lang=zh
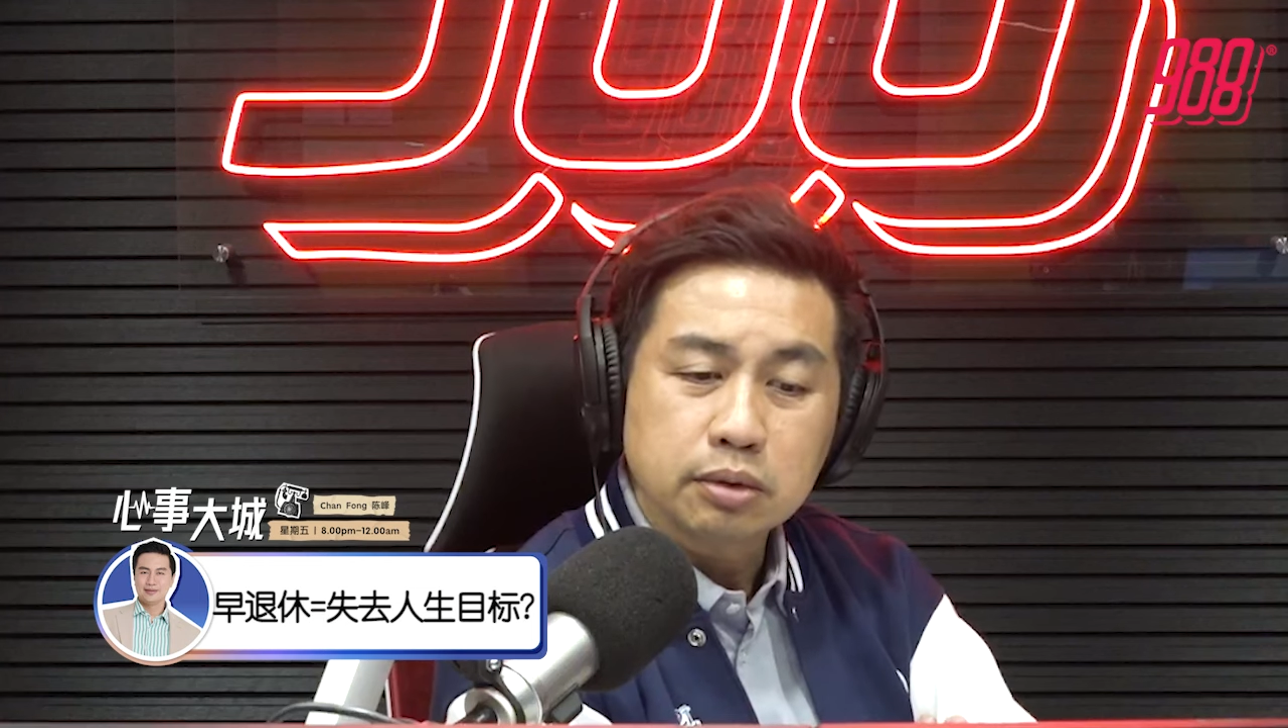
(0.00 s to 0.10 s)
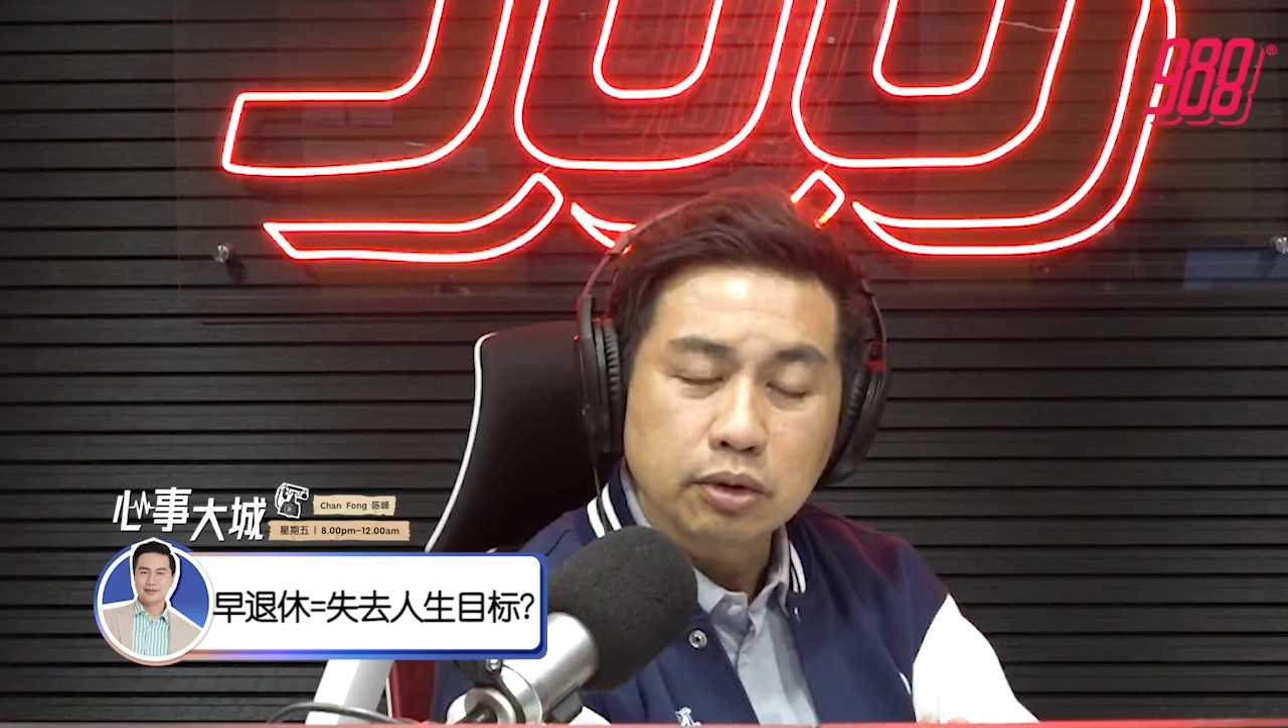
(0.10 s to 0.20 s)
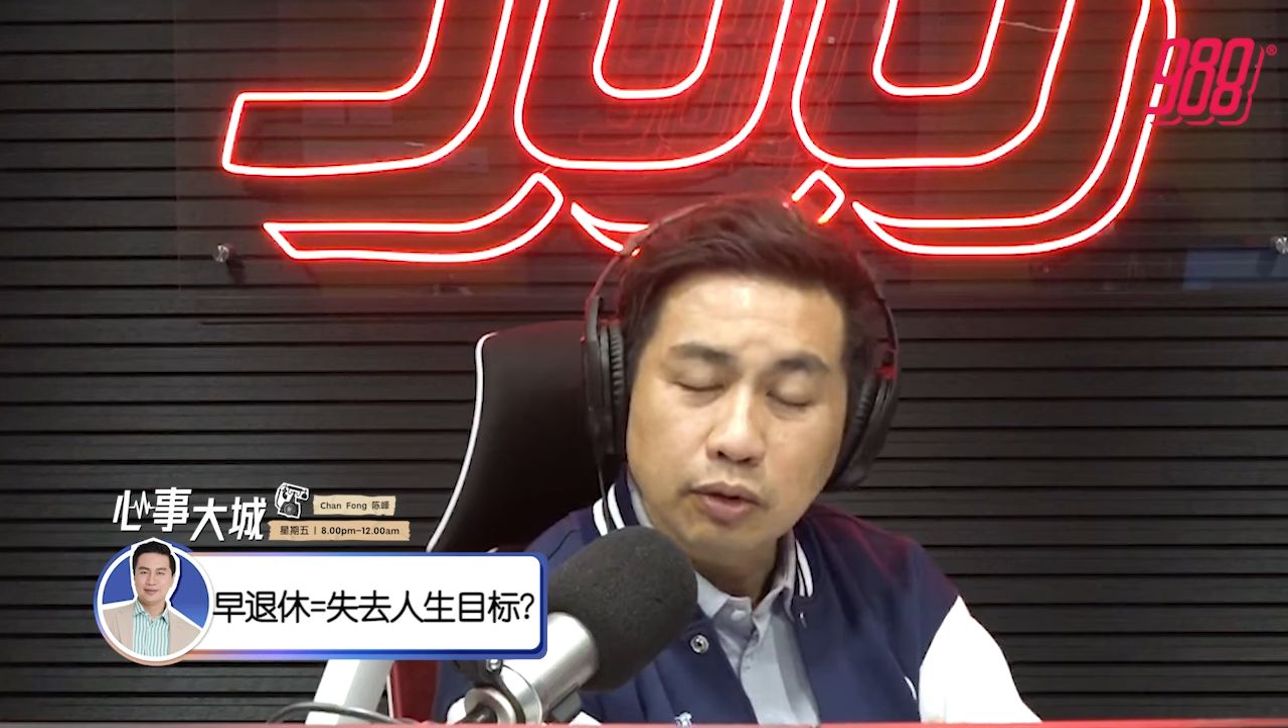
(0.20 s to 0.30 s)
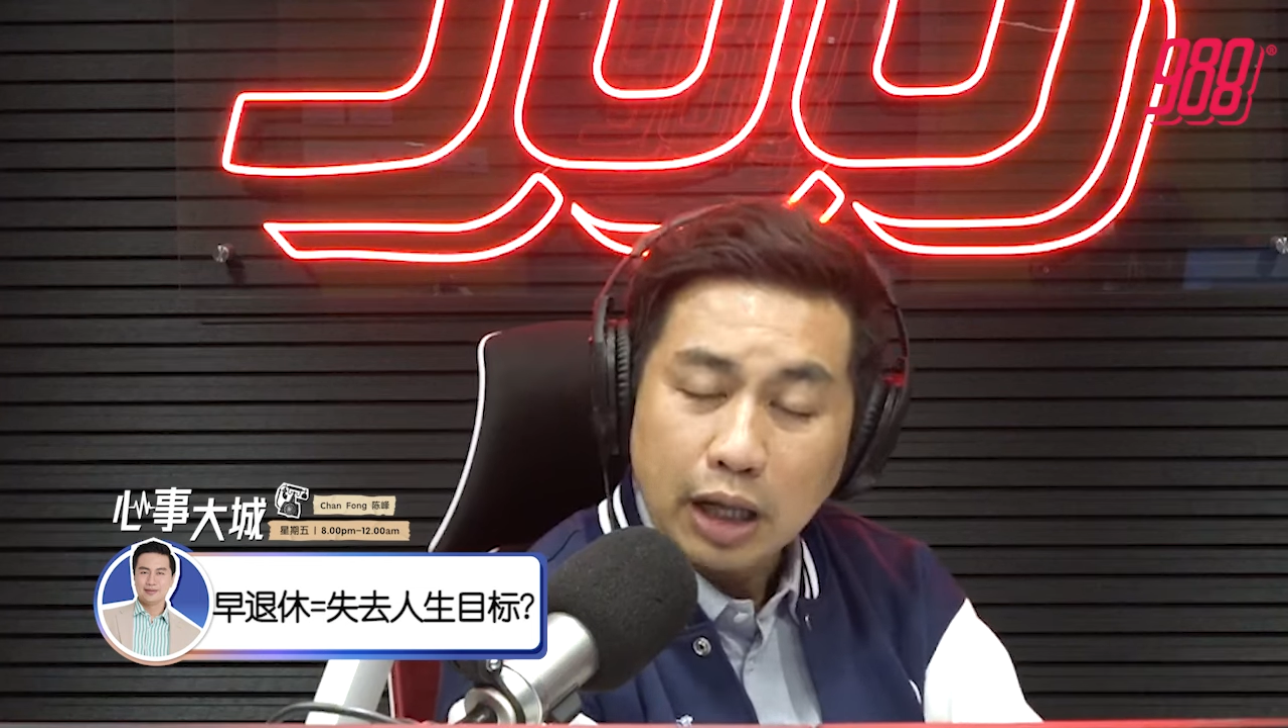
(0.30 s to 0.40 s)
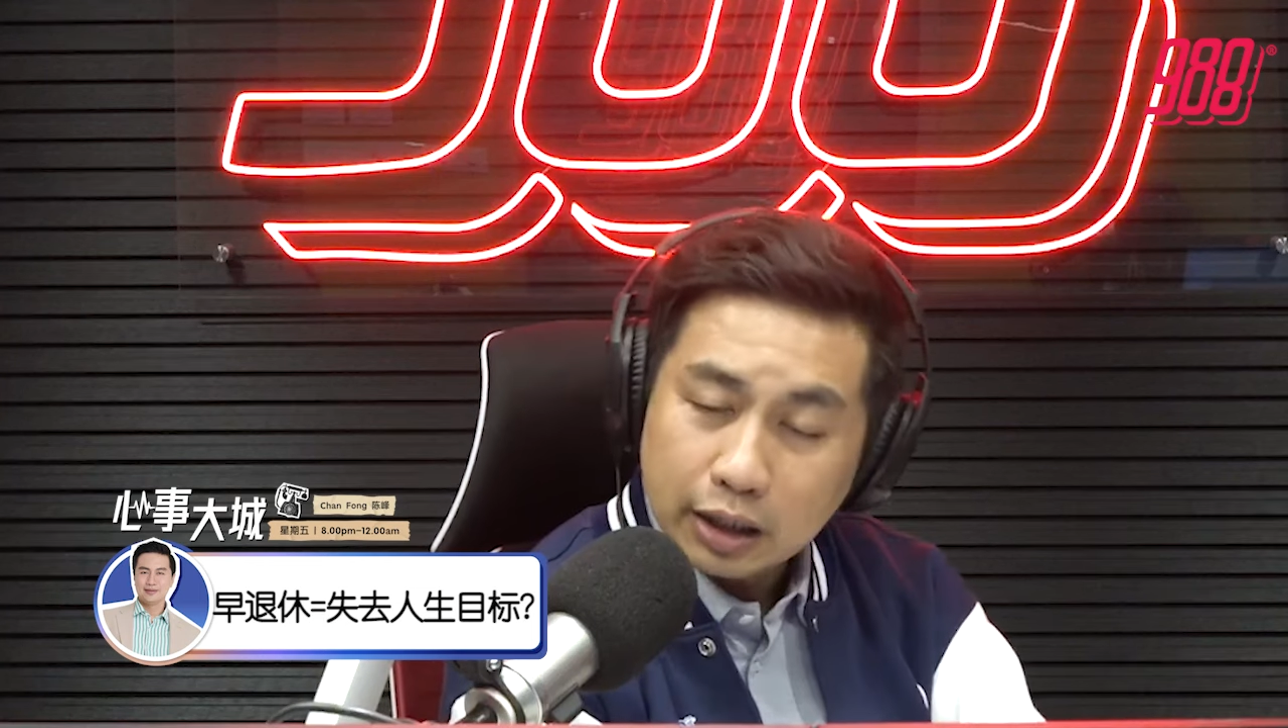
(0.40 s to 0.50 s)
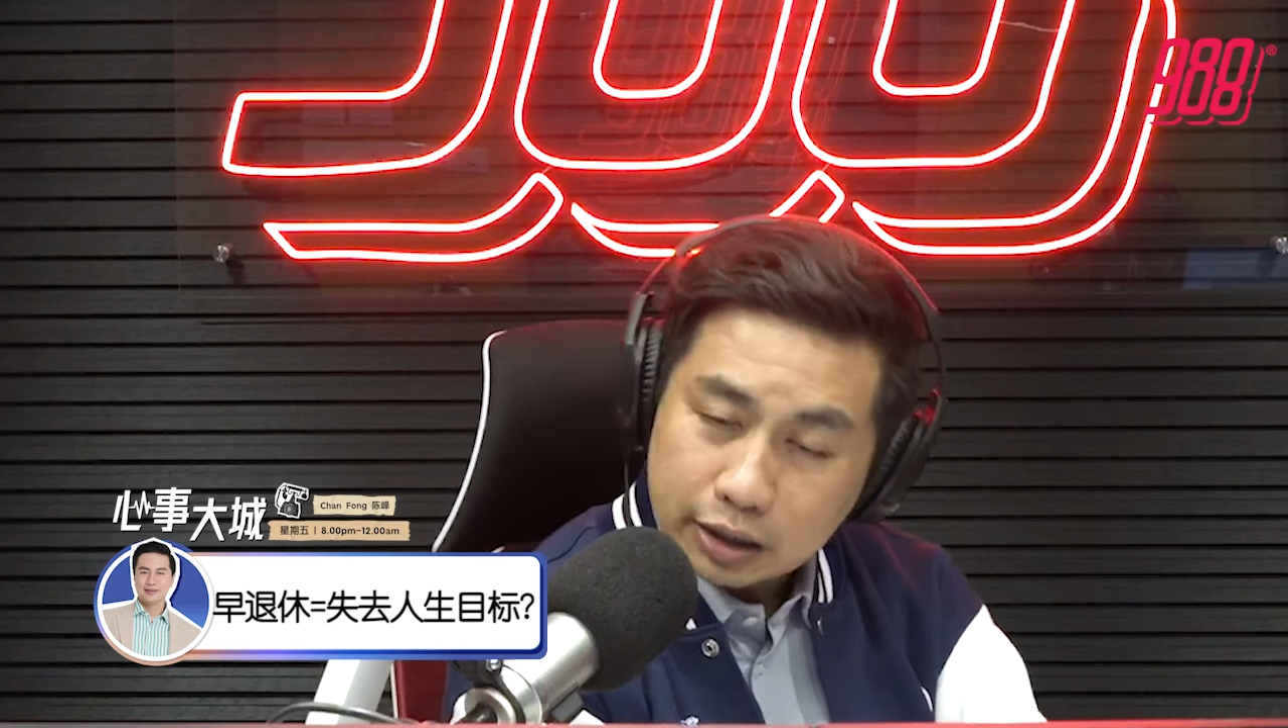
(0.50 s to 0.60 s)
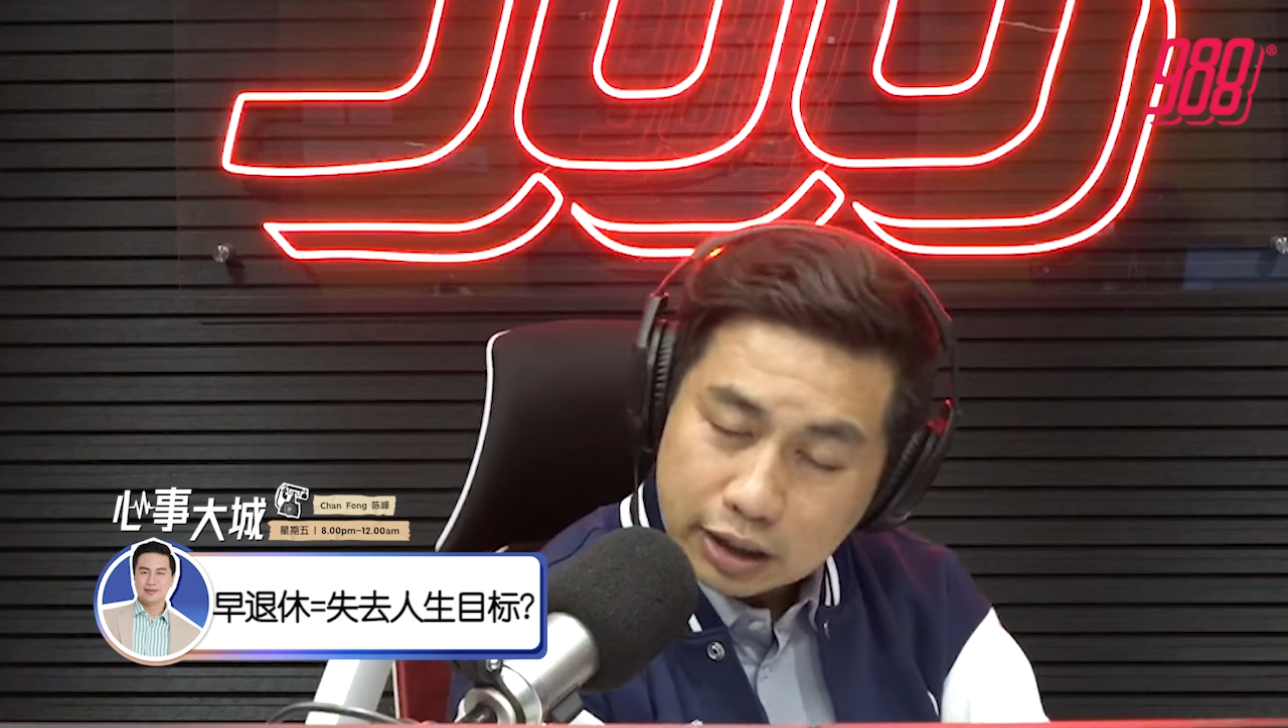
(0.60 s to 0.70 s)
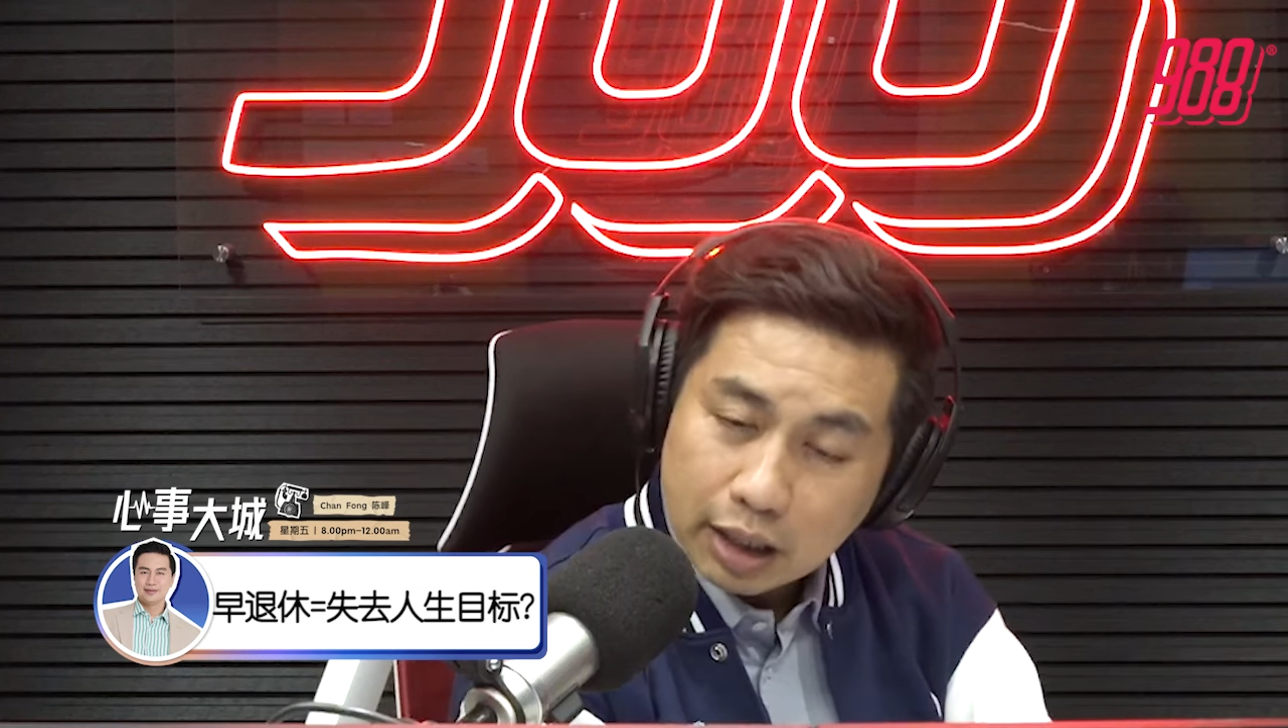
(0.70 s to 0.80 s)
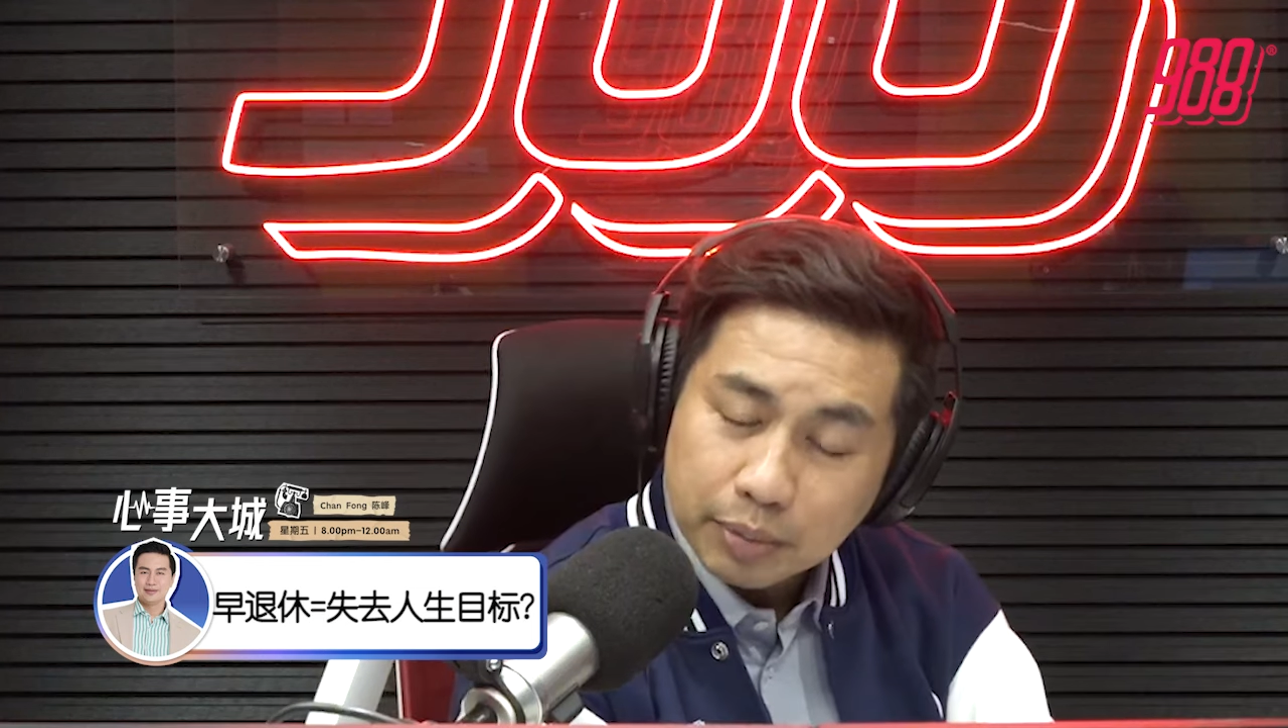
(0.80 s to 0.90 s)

有两个差